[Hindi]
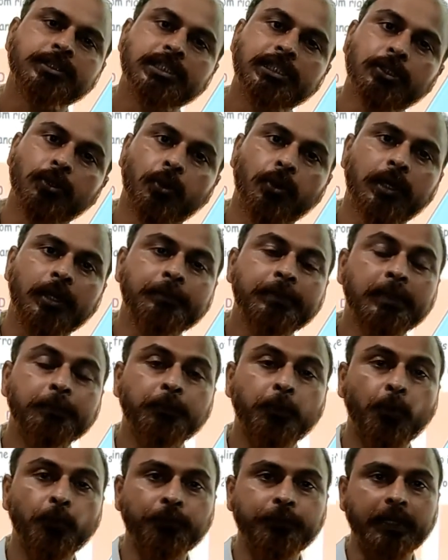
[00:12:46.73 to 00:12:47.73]
थ्योरम ही
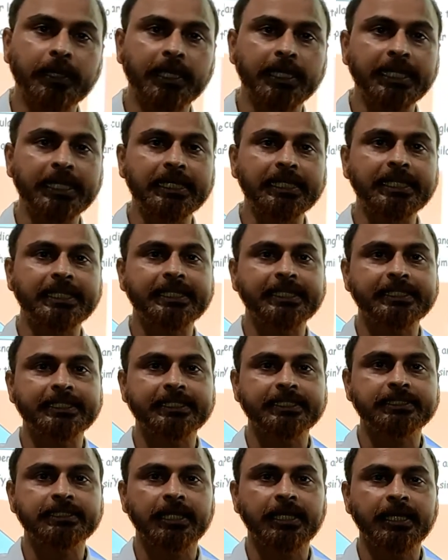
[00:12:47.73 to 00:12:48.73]
प्रूफ करने के लिए दे
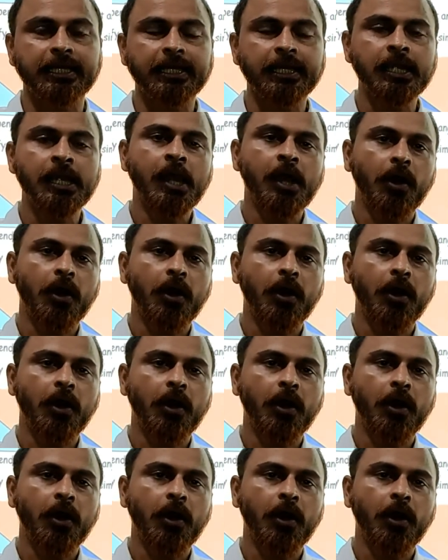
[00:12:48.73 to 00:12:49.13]
देता है